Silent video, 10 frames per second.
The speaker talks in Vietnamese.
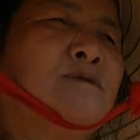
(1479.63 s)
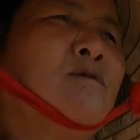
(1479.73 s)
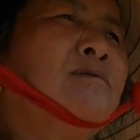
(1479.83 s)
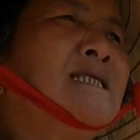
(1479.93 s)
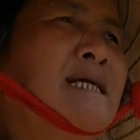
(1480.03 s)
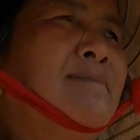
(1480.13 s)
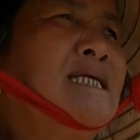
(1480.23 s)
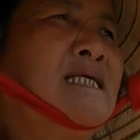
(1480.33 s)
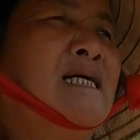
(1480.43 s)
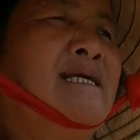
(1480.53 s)
chôn thì
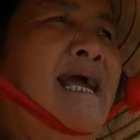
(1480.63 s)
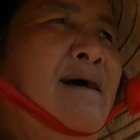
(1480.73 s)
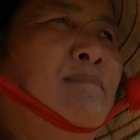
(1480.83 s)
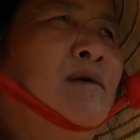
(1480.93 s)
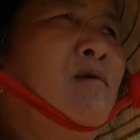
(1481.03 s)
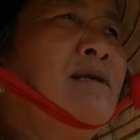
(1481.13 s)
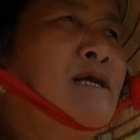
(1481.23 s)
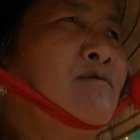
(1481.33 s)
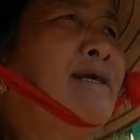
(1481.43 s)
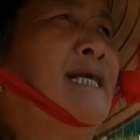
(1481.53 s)
bây giờ nhà mà có
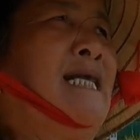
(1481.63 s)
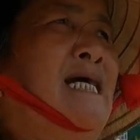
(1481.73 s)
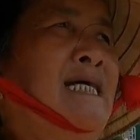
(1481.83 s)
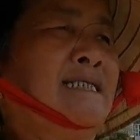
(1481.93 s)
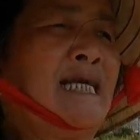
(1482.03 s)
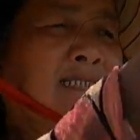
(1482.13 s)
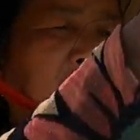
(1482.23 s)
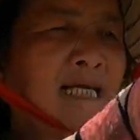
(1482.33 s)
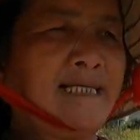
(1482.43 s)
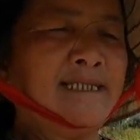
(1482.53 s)
điều kiện là người ta
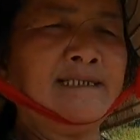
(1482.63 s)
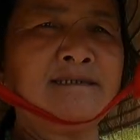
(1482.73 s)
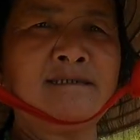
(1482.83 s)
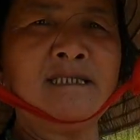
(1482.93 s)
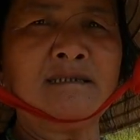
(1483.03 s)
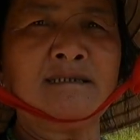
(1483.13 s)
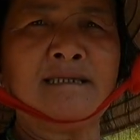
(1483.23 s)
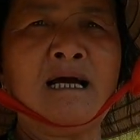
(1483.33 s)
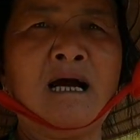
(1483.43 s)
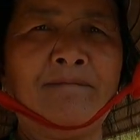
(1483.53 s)
xây trước
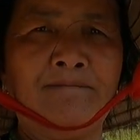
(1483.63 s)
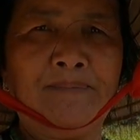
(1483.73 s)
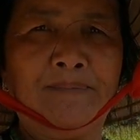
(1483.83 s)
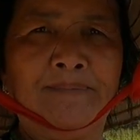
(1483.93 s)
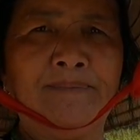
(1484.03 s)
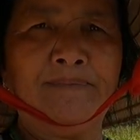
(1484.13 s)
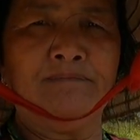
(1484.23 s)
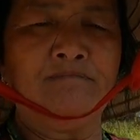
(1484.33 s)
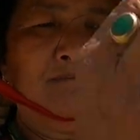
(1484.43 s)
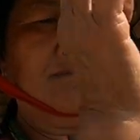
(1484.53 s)
cái hầm ừ.
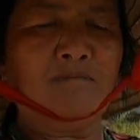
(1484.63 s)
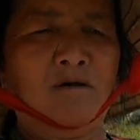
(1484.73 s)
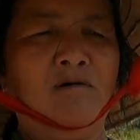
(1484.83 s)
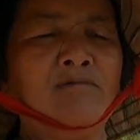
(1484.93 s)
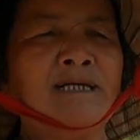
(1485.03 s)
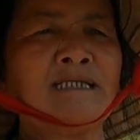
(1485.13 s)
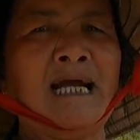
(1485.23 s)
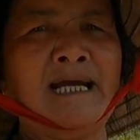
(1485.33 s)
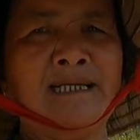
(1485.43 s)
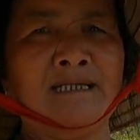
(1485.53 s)
bỏ quan
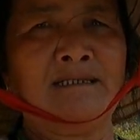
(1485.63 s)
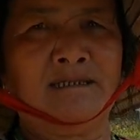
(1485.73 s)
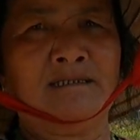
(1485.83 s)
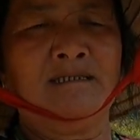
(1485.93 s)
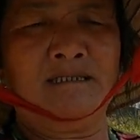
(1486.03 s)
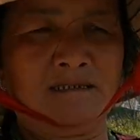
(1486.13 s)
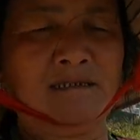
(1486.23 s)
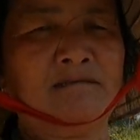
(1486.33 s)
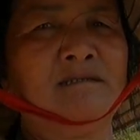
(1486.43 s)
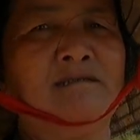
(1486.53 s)
tài ừ, ừ,
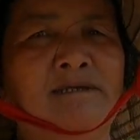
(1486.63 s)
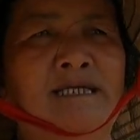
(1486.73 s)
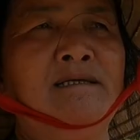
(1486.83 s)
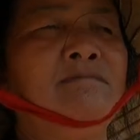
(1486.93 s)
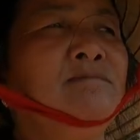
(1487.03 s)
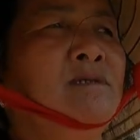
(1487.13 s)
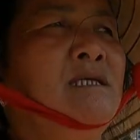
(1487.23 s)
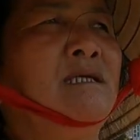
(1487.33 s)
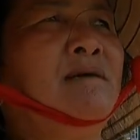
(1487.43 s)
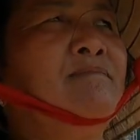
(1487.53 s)
ừ. xong đi
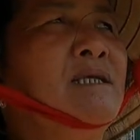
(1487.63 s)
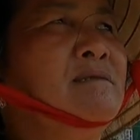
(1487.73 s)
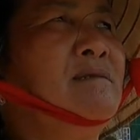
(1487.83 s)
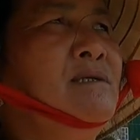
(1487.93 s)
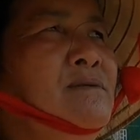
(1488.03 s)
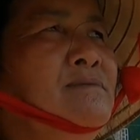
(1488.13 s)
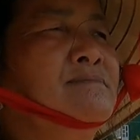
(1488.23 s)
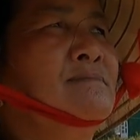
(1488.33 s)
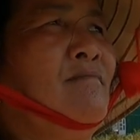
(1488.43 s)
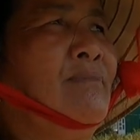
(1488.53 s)
lấp đất tiếp tục xuất
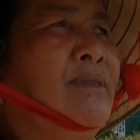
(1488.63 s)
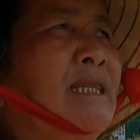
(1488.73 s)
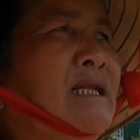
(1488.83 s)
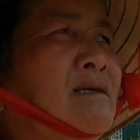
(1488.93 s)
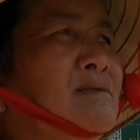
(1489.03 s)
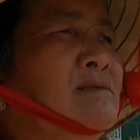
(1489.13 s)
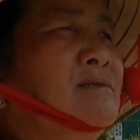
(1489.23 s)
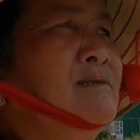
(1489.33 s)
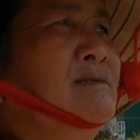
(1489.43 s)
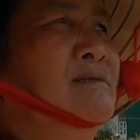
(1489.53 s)
thì hôm sau phải đi
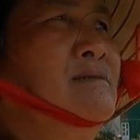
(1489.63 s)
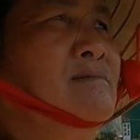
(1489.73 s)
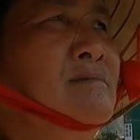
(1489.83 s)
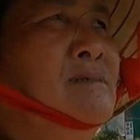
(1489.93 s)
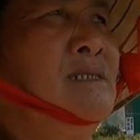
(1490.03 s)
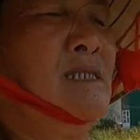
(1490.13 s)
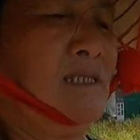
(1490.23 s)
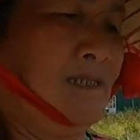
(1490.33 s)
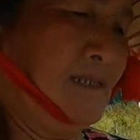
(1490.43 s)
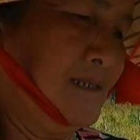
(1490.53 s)
đào ừ,
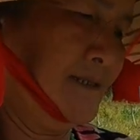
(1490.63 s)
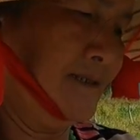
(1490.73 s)
ừ